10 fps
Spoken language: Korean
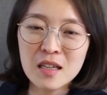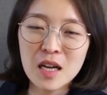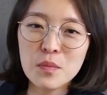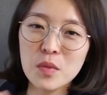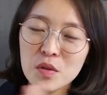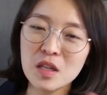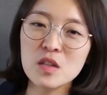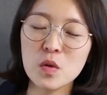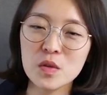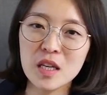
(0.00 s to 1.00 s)
한 몇
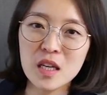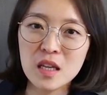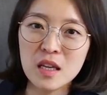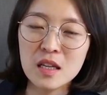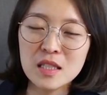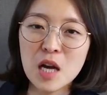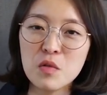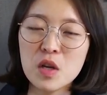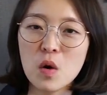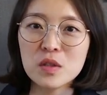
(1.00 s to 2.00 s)
해 전에
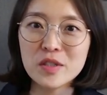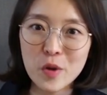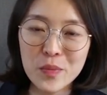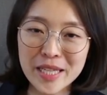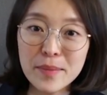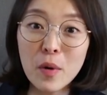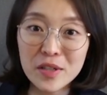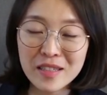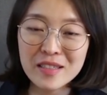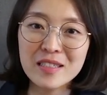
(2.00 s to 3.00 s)
상위
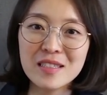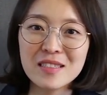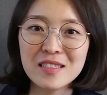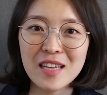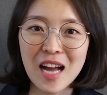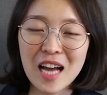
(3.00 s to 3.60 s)
0.1%의